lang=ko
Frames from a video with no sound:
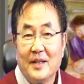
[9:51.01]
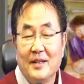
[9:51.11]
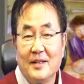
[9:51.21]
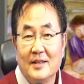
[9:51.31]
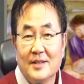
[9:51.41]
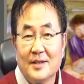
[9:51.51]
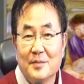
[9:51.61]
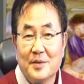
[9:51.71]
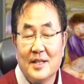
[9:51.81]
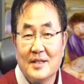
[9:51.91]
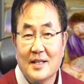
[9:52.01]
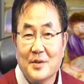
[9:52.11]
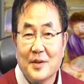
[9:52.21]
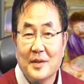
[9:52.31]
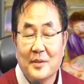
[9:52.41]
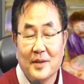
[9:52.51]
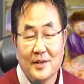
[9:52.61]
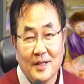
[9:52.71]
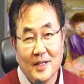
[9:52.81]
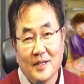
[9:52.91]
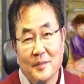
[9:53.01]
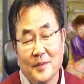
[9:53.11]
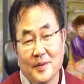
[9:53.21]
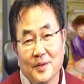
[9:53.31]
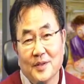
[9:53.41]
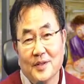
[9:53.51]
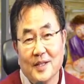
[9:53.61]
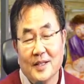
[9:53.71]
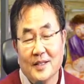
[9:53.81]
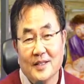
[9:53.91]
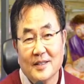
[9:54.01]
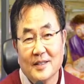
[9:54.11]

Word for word: 어, 저 북한산 쪽에 막 뭐 이렇게 한번 어떻게